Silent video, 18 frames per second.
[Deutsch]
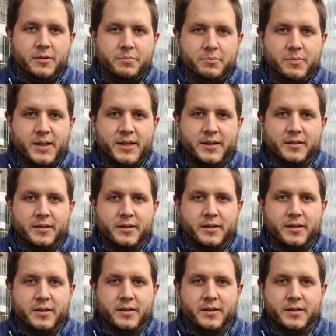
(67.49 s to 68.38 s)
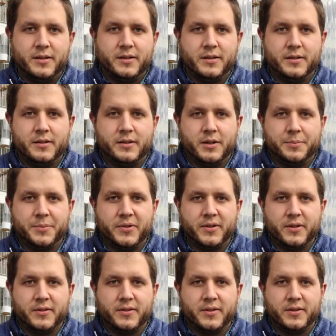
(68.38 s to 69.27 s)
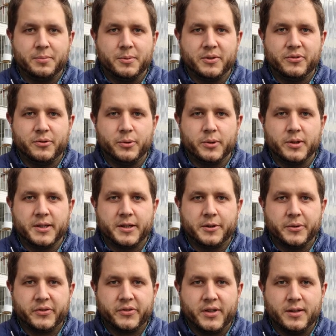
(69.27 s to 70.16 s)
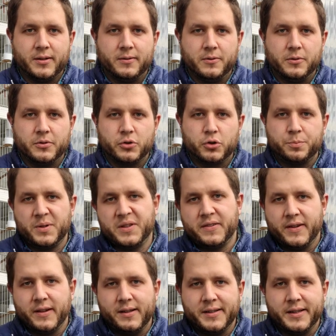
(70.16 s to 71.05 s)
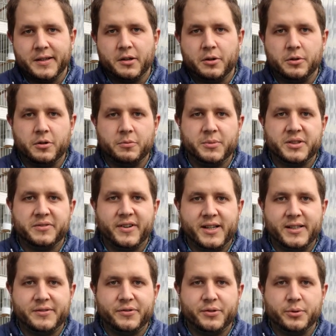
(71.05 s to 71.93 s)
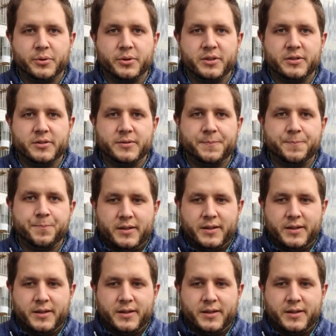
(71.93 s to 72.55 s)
man, äh, ob sie sich mit Vögeln auskennen und speziell dann auch noch mit Waldvögeln.